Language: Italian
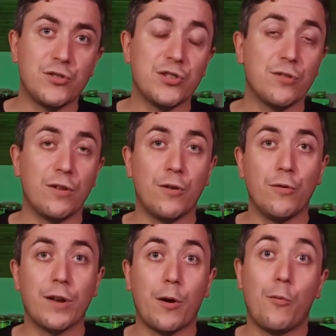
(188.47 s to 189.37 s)
ci sono
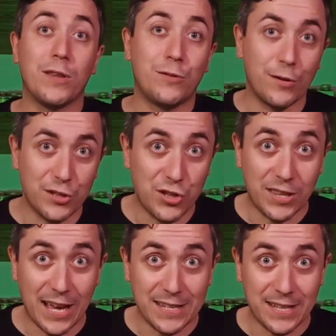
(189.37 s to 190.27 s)
ancora 14
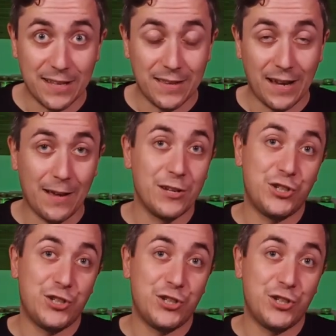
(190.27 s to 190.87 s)
tessere da